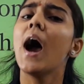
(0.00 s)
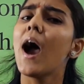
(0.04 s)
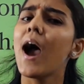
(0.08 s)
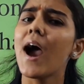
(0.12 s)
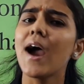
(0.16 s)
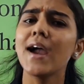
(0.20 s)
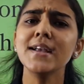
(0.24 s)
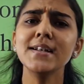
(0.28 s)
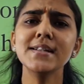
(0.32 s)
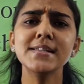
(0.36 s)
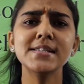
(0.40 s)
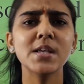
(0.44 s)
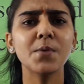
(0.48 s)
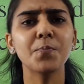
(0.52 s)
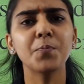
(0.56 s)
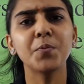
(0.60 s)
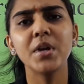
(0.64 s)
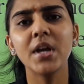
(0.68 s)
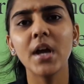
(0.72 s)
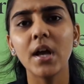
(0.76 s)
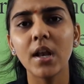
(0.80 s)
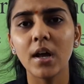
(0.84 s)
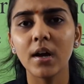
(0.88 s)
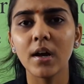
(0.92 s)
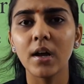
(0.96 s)
हाइट
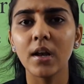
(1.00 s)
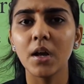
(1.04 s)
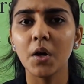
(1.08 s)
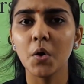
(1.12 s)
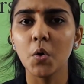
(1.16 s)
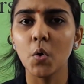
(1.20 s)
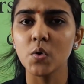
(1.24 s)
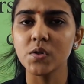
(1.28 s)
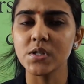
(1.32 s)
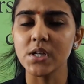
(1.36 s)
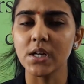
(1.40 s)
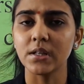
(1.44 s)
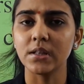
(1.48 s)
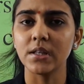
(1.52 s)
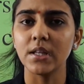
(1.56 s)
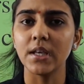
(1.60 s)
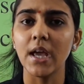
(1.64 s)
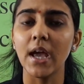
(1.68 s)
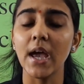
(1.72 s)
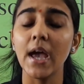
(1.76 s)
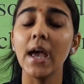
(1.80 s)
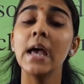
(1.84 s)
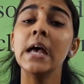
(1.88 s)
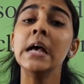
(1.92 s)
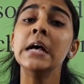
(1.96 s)
सबकी अलग अलग हो सकती
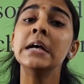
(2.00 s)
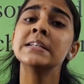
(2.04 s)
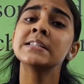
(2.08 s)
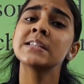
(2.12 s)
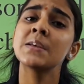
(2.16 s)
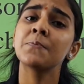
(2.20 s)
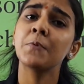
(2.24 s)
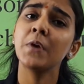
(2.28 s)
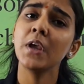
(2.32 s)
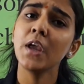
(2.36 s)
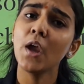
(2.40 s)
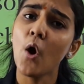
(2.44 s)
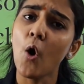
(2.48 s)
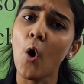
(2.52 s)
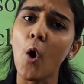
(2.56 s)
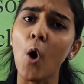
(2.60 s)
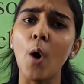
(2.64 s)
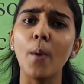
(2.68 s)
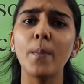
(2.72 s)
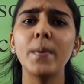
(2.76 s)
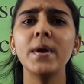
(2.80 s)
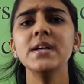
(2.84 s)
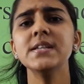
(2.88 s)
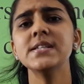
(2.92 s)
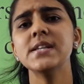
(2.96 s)
है सबकी
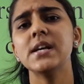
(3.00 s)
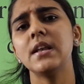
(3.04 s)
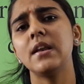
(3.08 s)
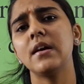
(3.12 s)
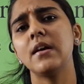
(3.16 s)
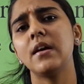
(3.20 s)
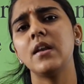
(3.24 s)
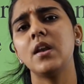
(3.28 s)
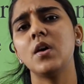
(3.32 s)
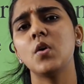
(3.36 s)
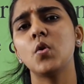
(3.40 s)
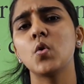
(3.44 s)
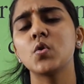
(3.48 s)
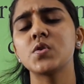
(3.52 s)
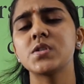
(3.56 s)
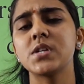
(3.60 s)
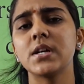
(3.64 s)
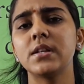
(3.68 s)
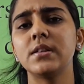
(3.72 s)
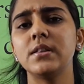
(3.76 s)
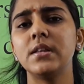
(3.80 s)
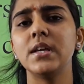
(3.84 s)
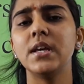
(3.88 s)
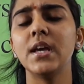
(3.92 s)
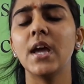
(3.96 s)
हॉबीज़ अलग अलग हो
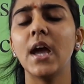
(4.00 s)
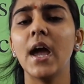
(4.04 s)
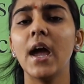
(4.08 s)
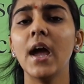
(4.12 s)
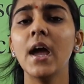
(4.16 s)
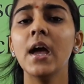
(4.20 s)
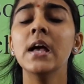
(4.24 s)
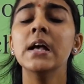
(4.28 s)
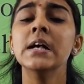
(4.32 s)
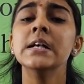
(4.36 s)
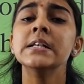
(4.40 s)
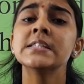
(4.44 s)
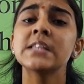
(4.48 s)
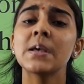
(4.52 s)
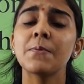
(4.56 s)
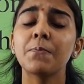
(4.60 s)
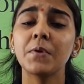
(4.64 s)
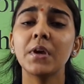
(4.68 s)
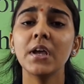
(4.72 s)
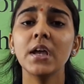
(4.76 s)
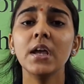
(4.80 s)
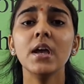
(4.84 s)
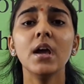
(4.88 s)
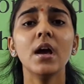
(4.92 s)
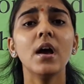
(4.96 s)
सकती है
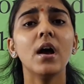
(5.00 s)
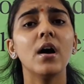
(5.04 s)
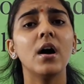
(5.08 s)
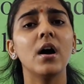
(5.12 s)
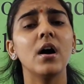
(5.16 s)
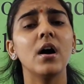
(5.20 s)
सबकी